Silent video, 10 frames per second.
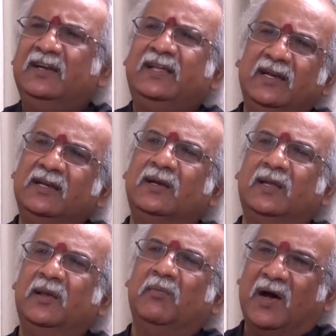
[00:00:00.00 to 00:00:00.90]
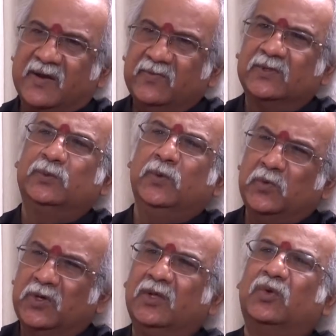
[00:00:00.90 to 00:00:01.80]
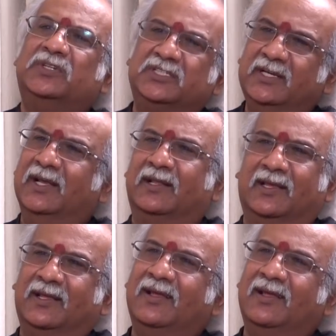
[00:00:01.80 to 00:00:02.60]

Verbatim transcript: అంటే ఏంటండి మానవత్వం ఉన్న ఋషి అని